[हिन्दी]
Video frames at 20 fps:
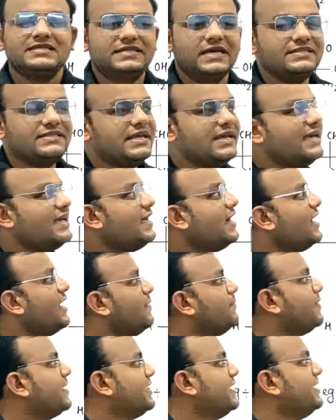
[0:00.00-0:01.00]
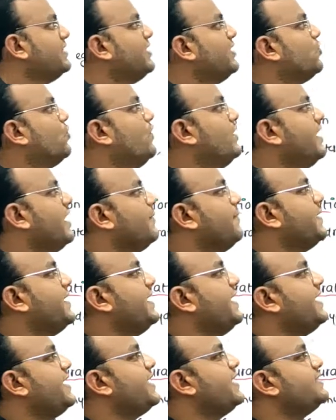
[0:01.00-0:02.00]
जैसे कि यहां पर ये देखो ये अपन
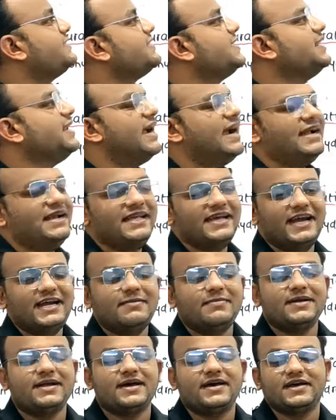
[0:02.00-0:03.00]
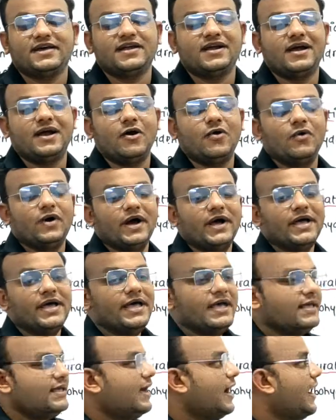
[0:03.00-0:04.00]
ने एक ग्लिसरल एल्डिहाइड बना के रखा हुआ
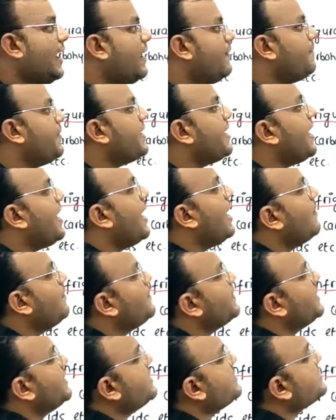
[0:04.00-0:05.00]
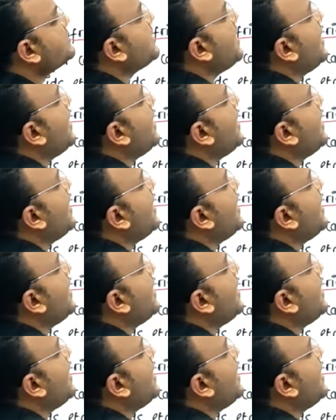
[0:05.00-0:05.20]
है यहां पर आप इस